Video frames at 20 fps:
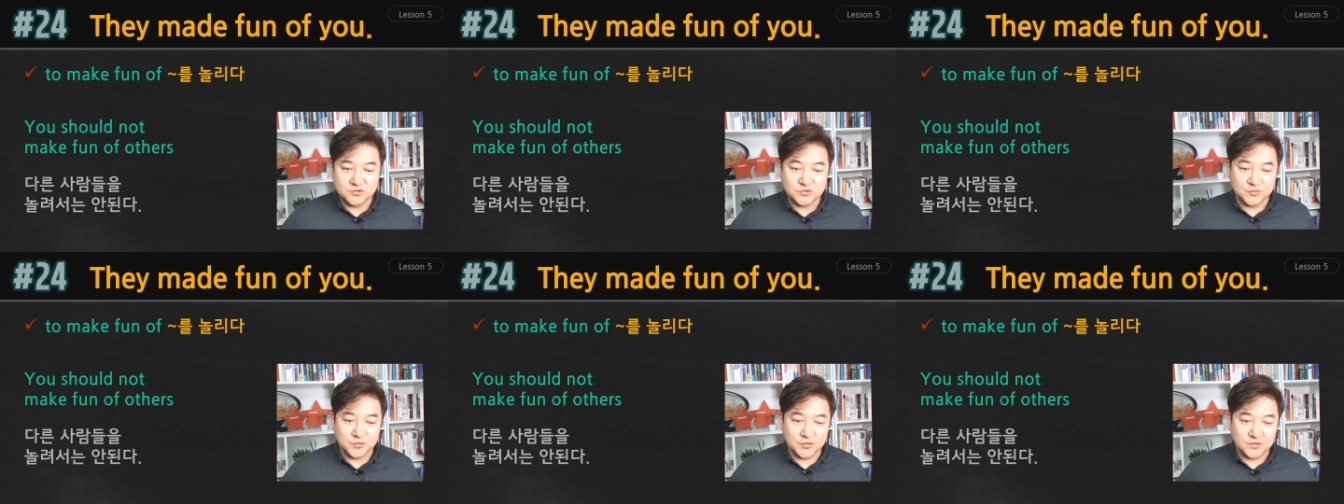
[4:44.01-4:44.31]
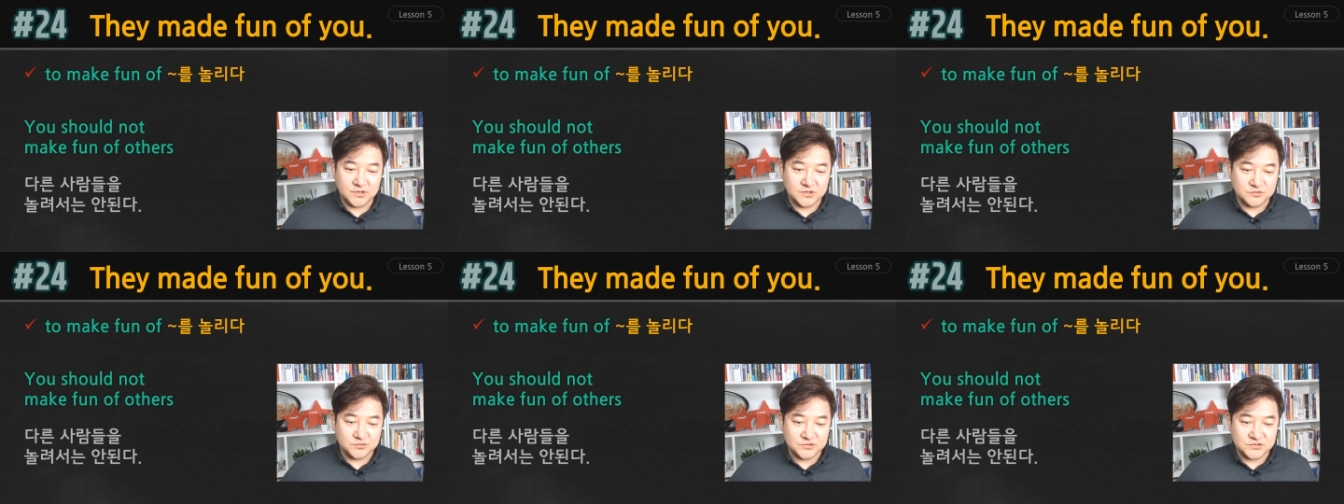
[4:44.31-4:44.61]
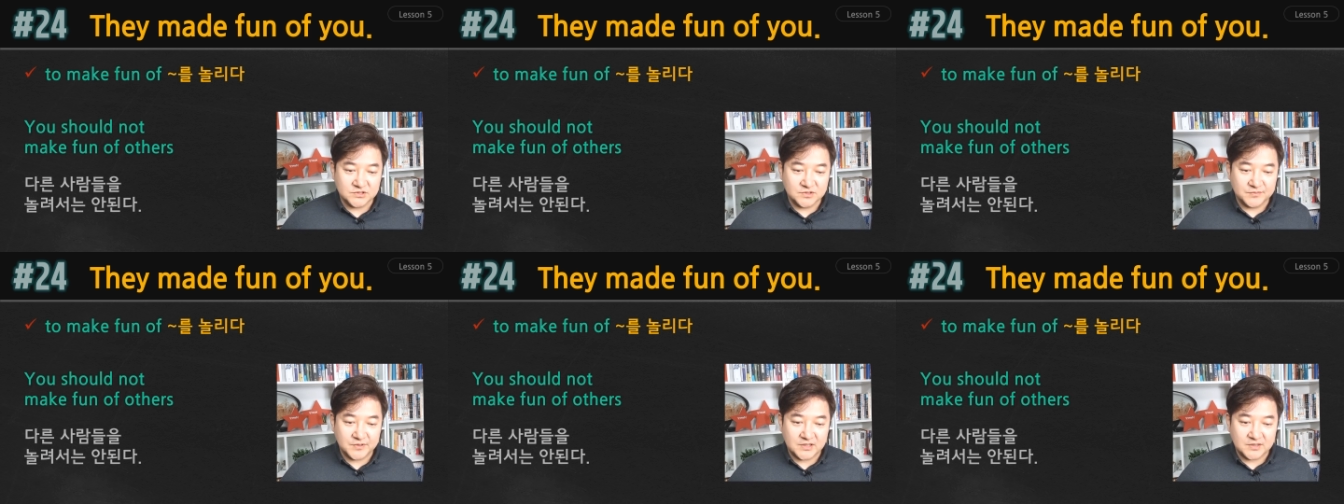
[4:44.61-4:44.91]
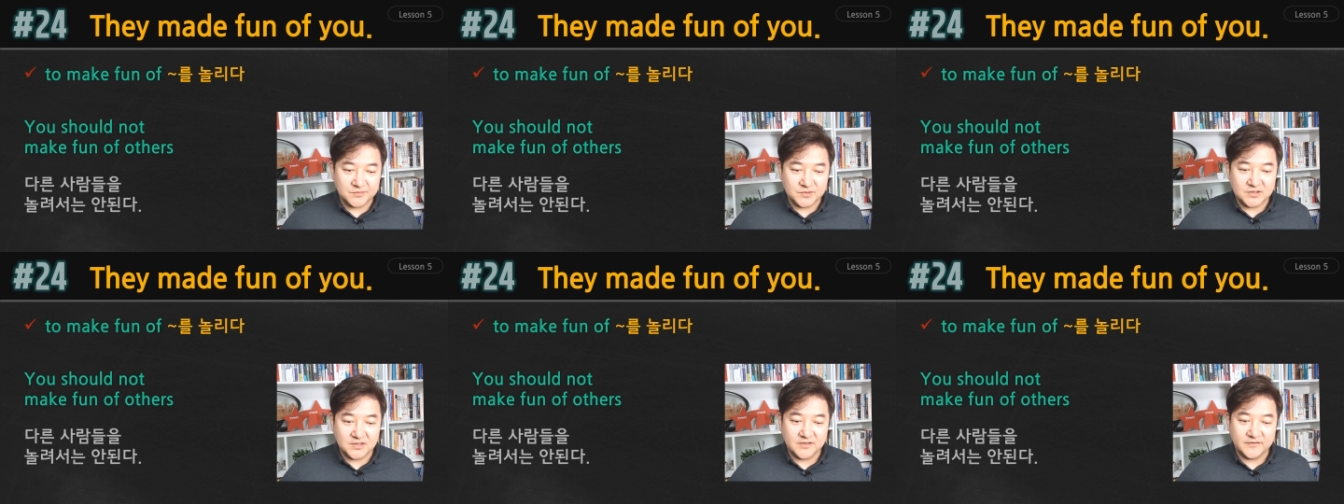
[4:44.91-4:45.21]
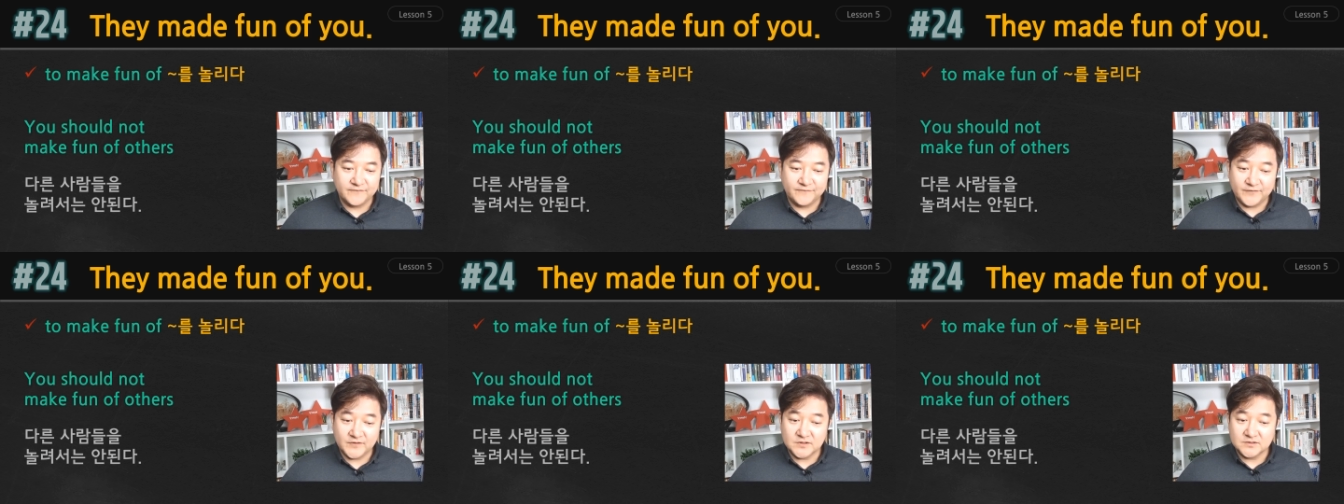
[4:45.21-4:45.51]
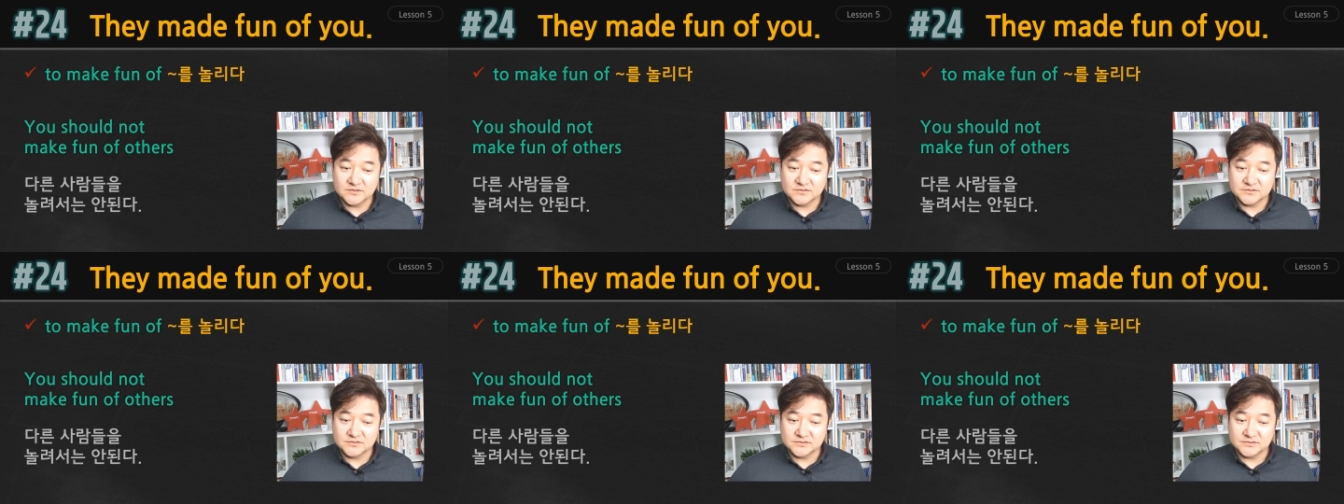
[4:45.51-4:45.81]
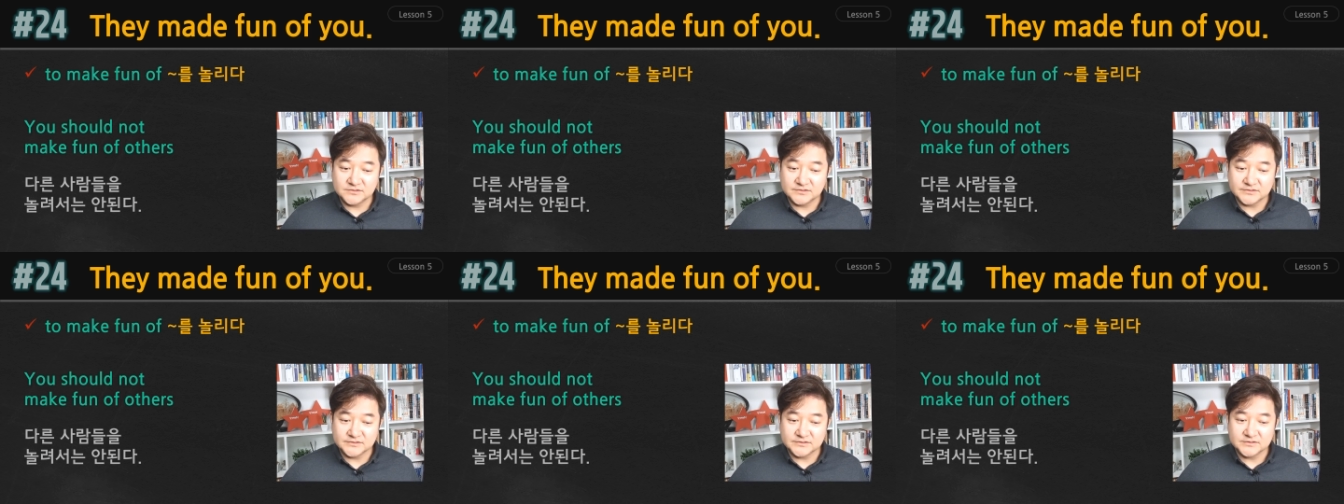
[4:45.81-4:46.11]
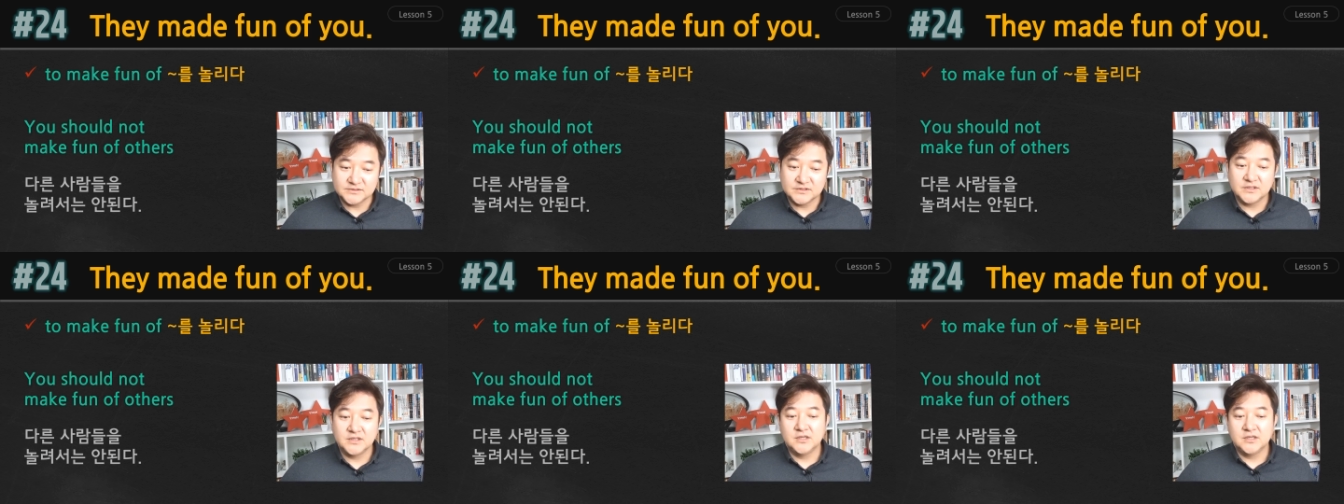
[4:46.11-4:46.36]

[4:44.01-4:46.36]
주목해 주시기 바랍니다. fun은